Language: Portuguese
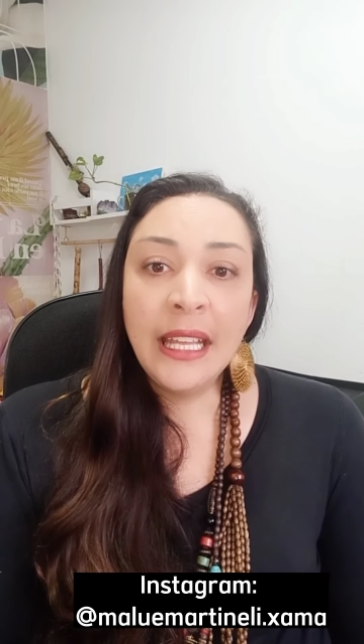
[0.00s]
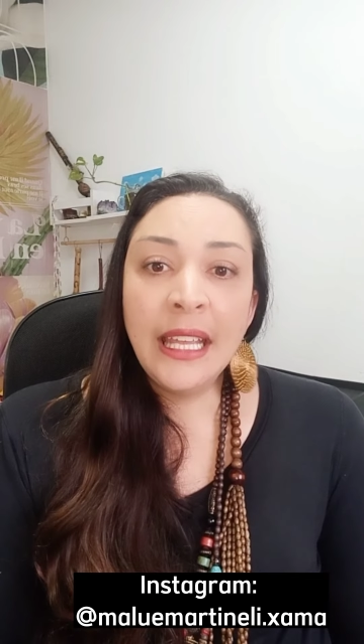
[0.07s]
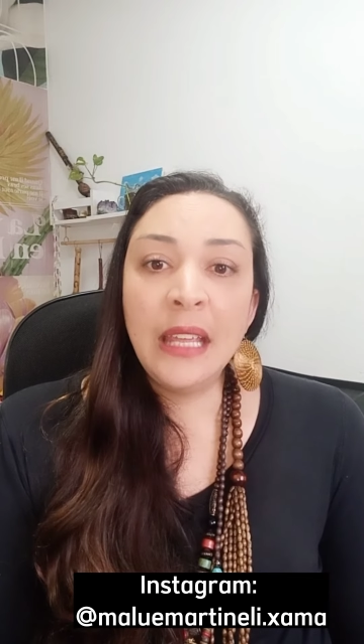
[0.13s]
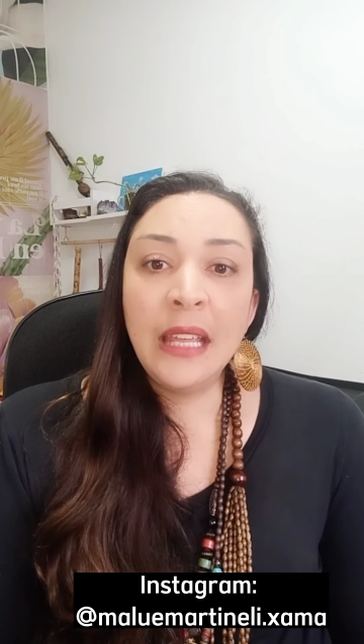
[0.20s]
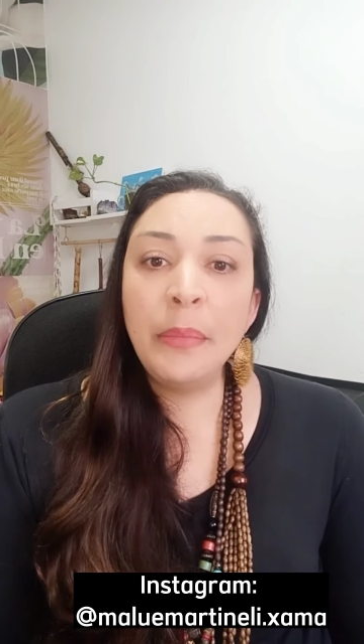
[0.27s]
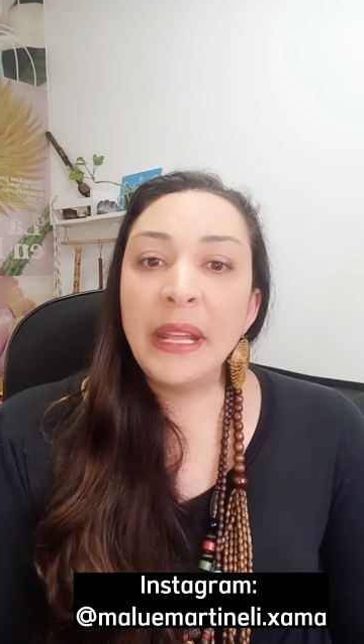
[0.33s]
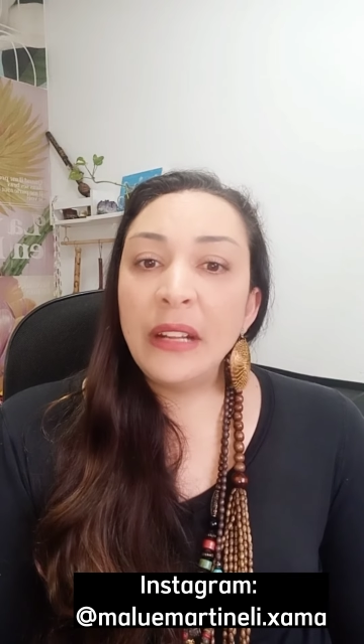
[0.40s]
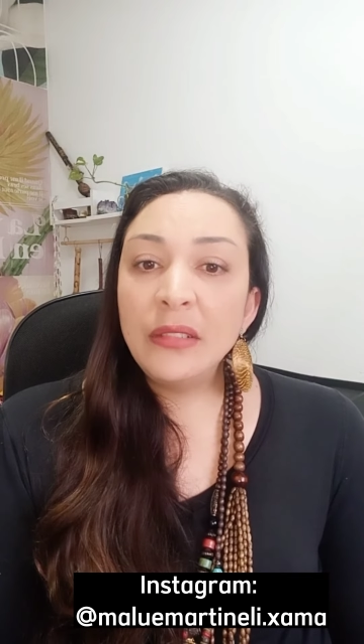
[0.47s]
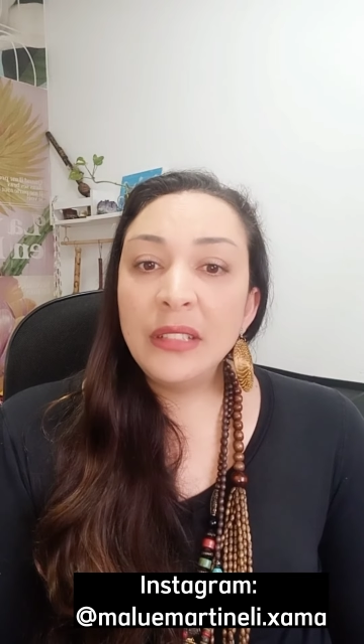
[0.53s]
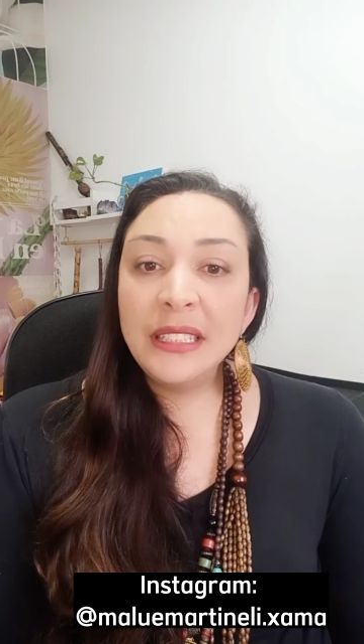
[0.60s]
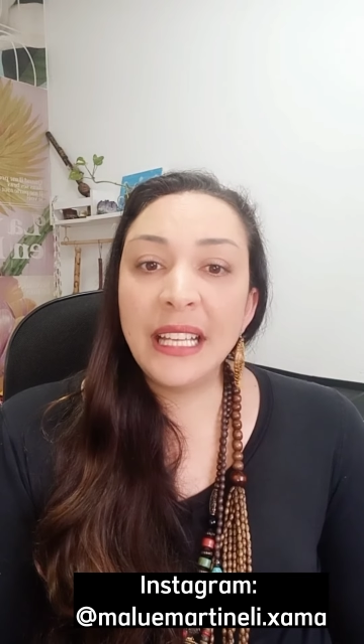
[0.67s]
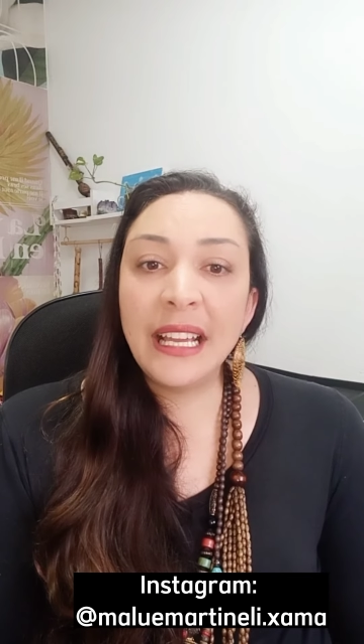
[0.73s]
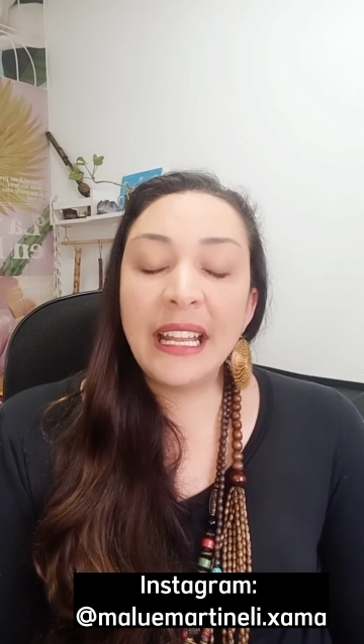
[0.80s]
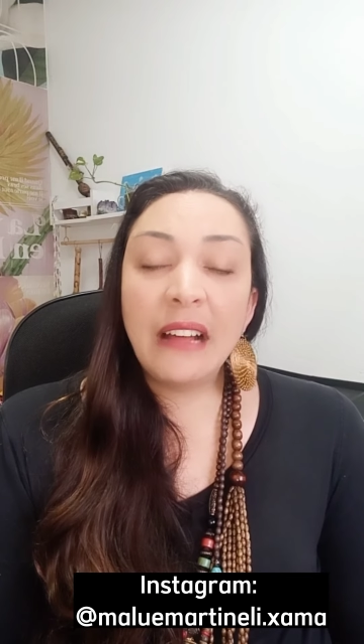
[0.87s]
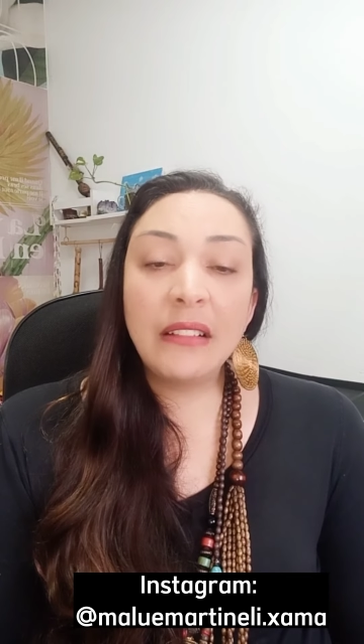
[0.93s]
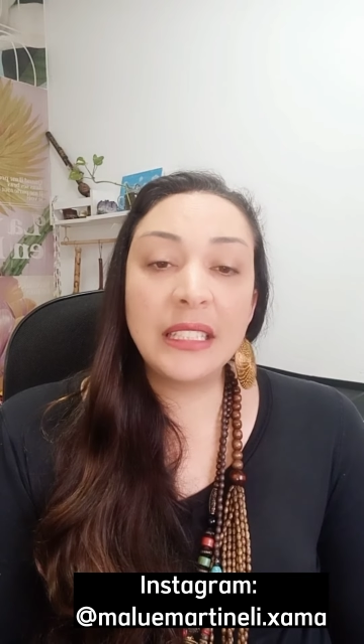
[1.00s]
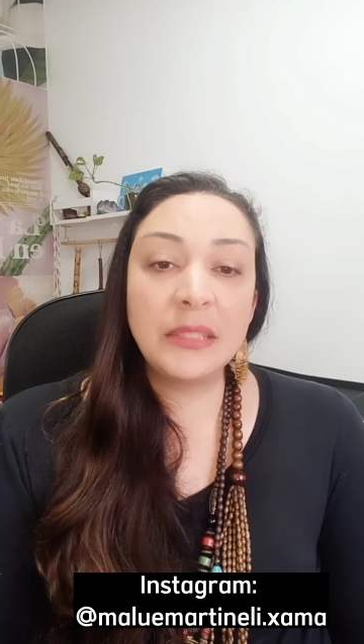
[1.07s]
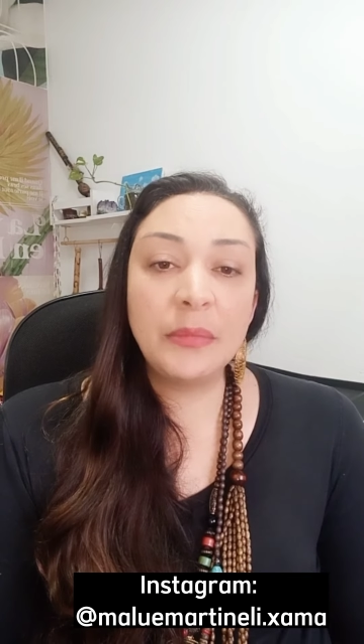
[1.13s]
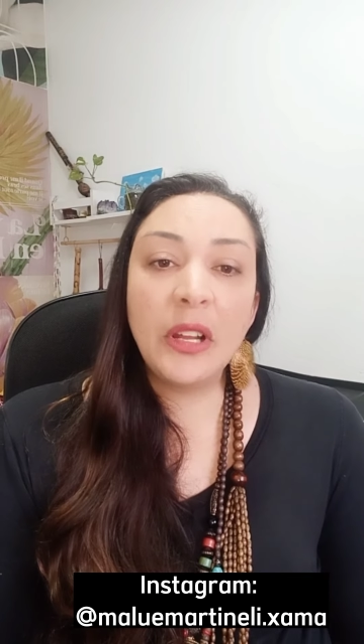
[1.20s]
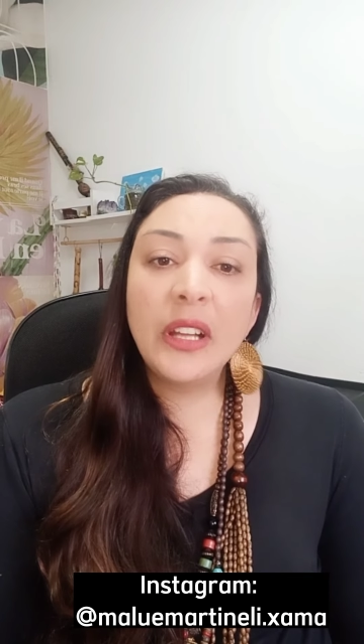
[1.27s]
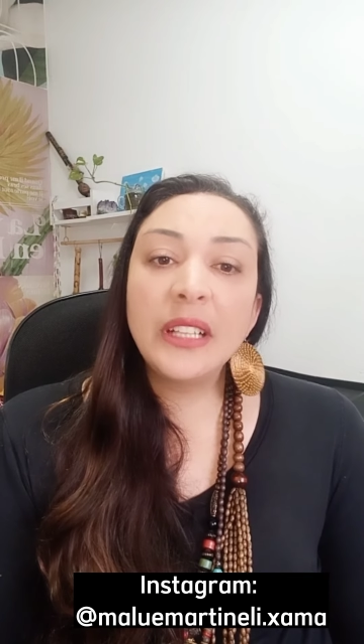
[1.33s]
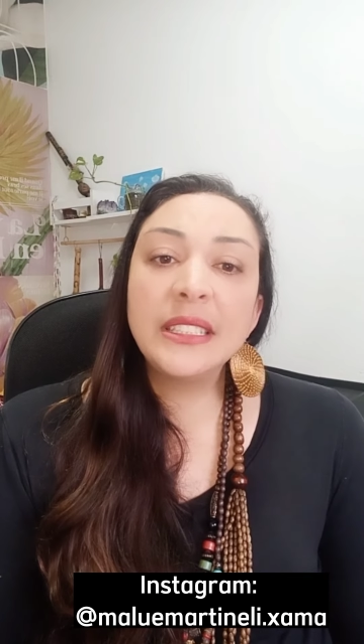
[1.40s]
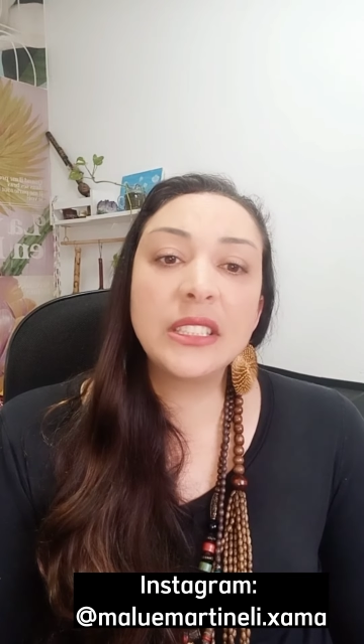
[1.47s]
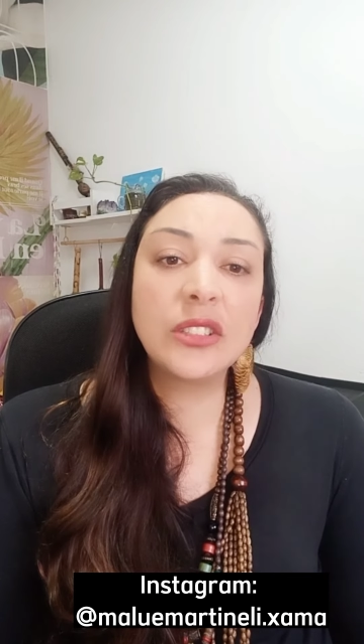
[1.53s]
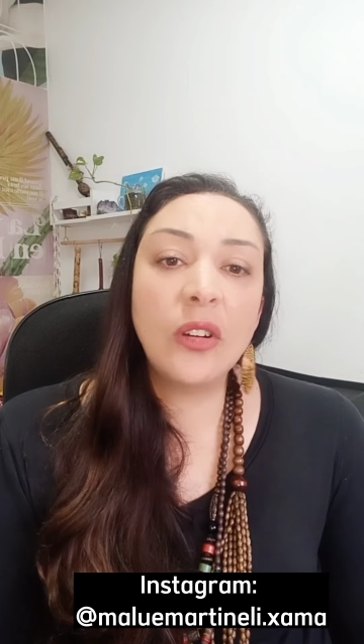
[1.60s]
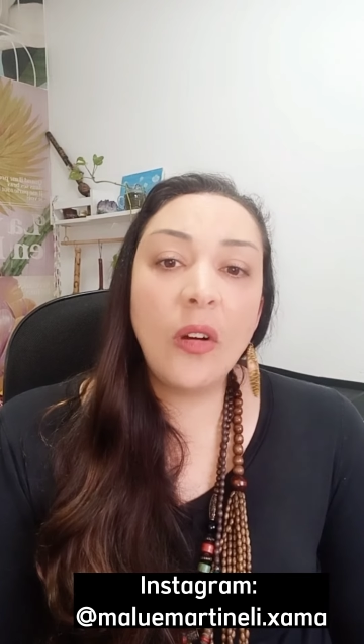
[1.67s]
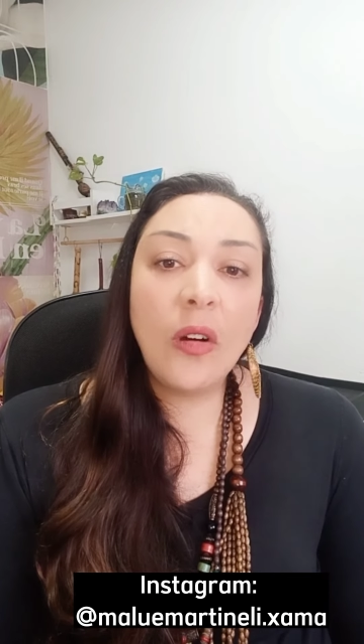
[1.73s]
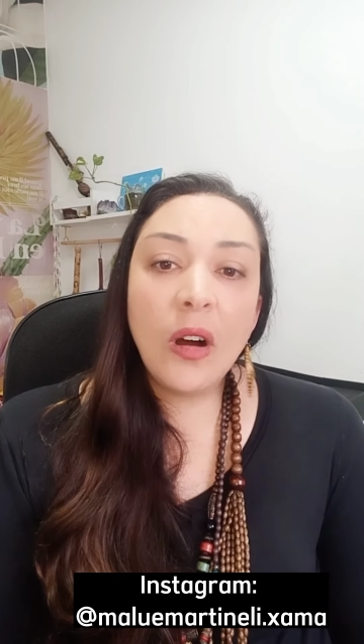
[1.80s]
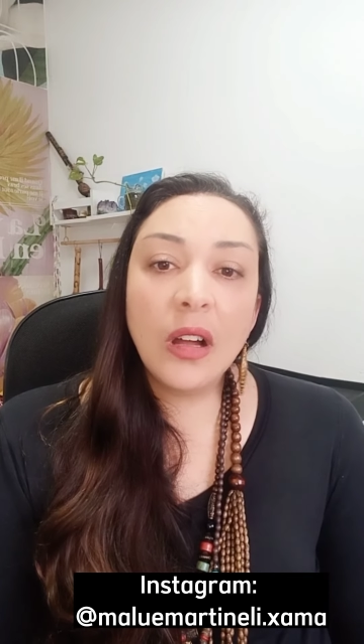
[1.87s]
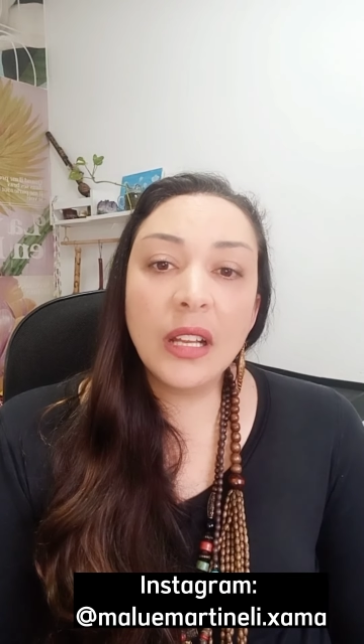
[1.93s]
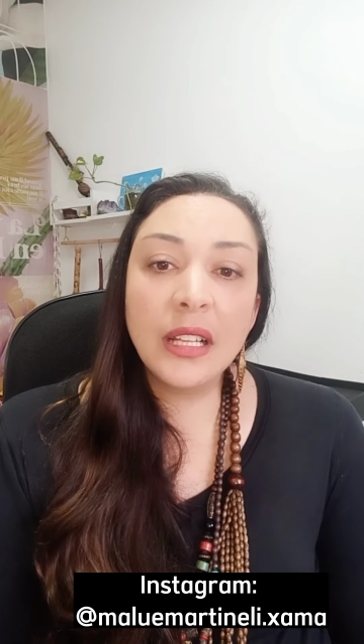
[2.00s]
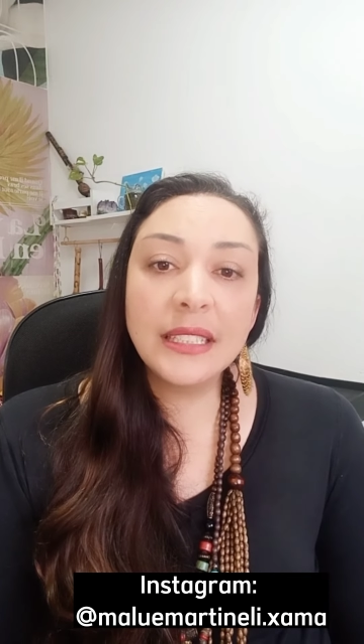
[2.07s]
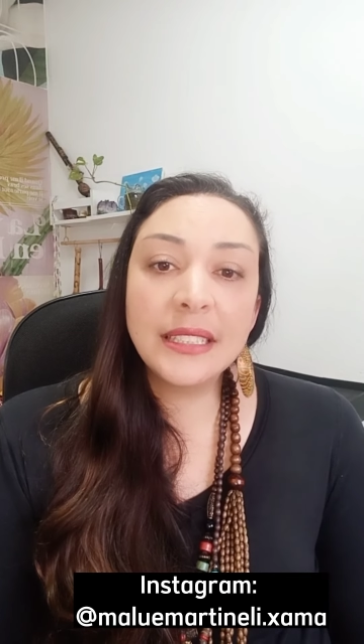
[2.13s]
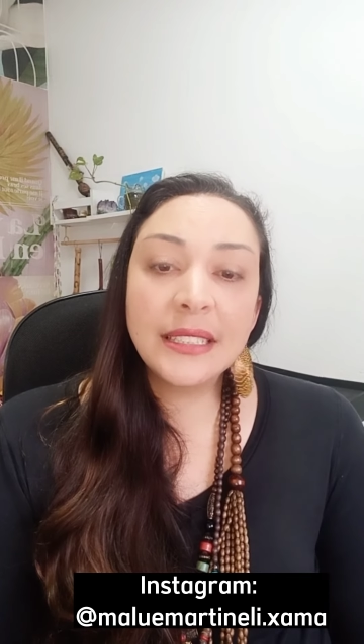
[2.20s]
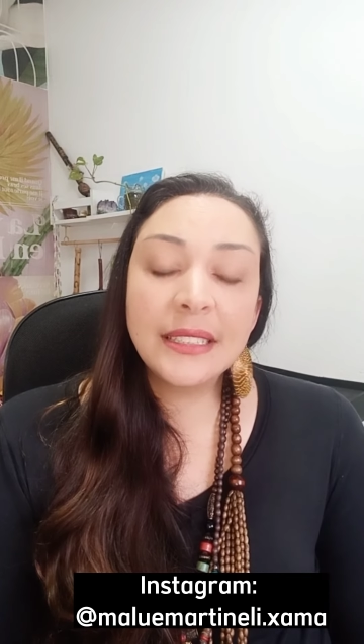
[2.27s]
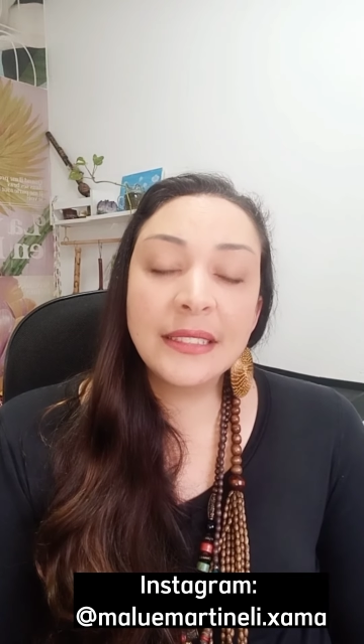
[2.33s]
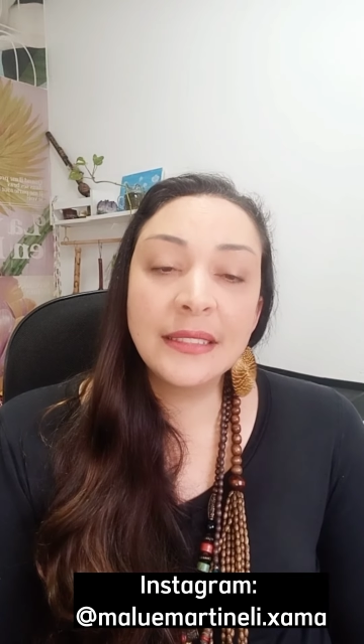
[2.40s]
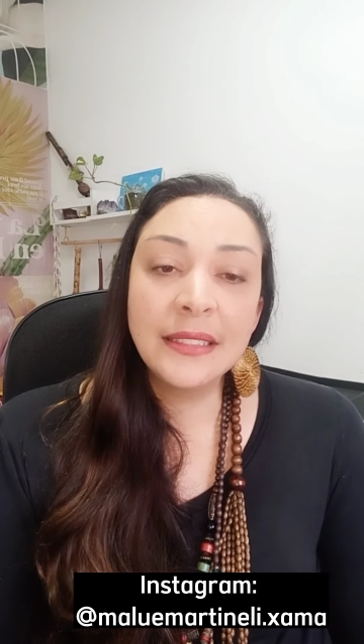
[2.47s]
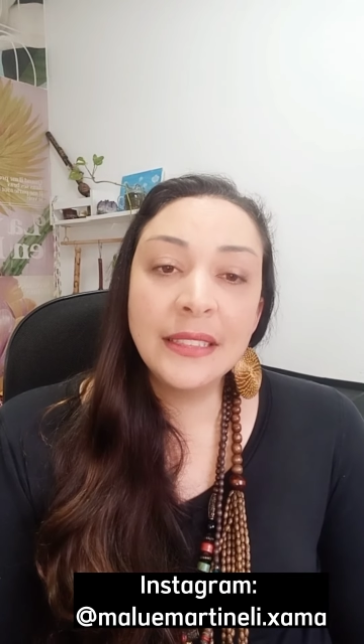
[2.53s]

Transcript: em período integral nas melhores escolas.